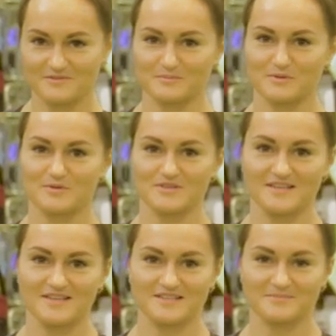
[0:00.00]
Вы
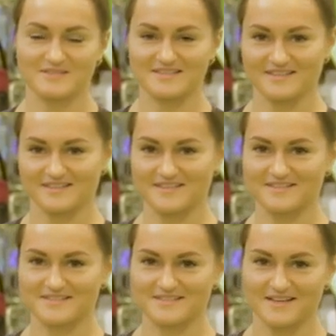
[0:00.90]
похудеете,
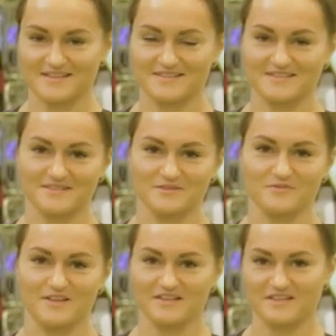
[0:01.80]
постройнеете, станете
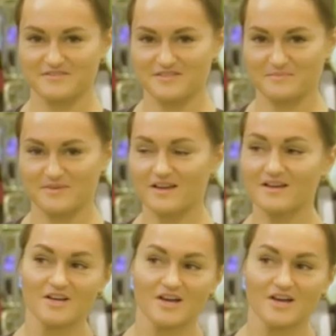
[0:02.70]
увереннее в себе.